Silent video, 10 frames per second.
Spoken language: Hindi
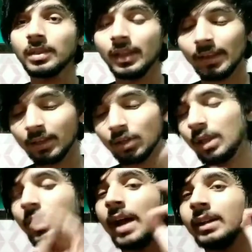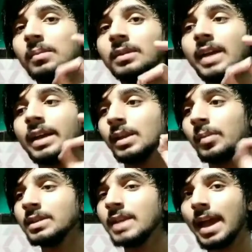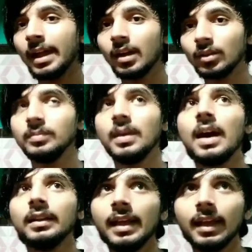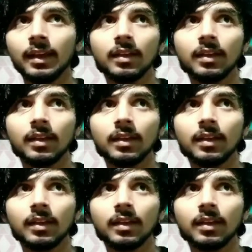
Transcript: कौन सा प्रोडक्ट लेना मुझे लिखा तो नहीं गार्नियर में शायद से मिल जाएगा